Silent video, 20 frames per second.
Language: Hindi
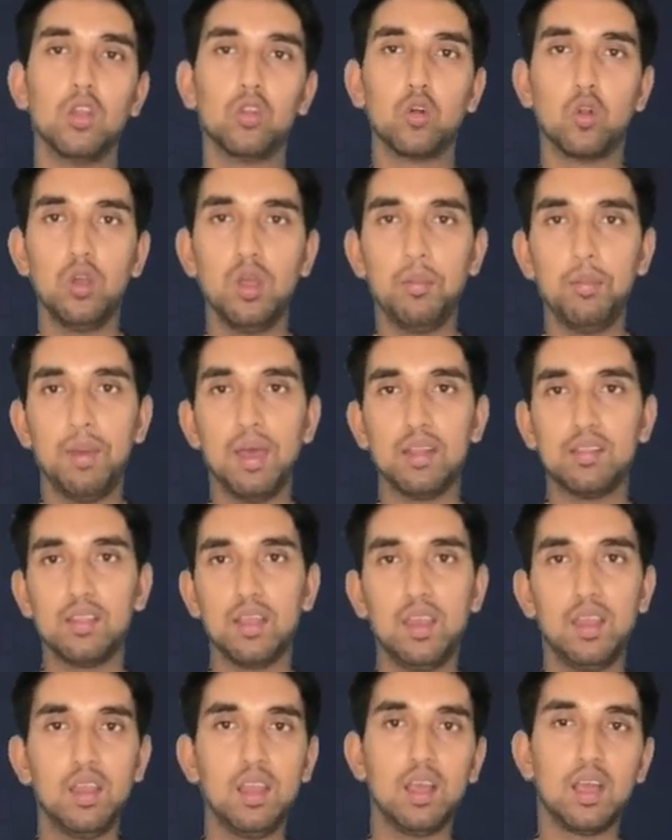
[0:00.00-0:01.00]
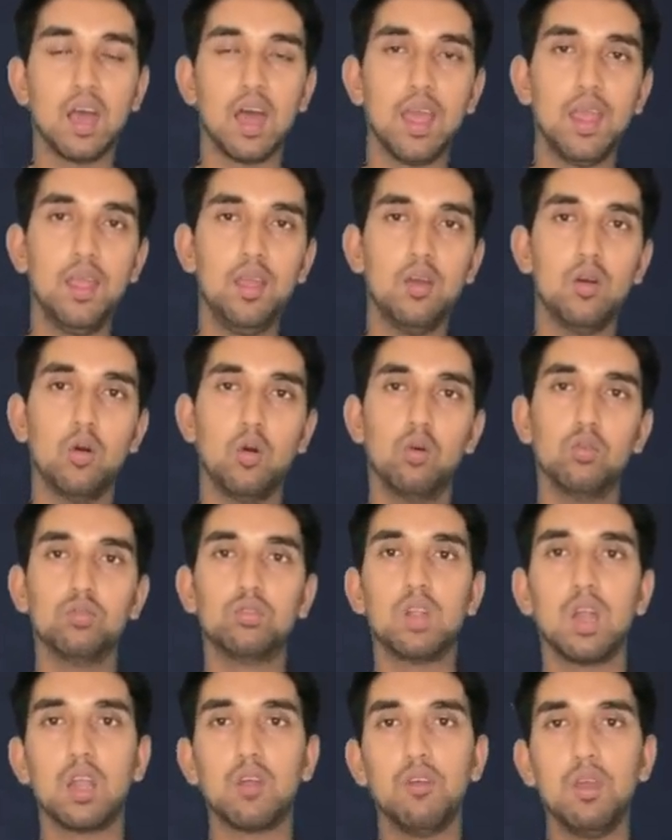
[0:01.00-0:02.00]
थोड़ी बेहतरी दिखाई
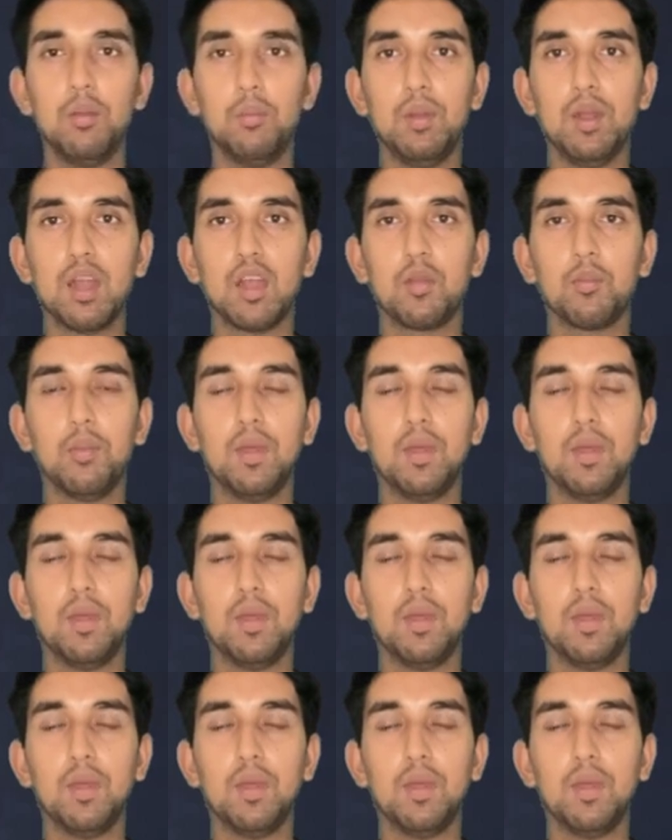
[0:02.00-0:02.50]
उनसठवें मिनट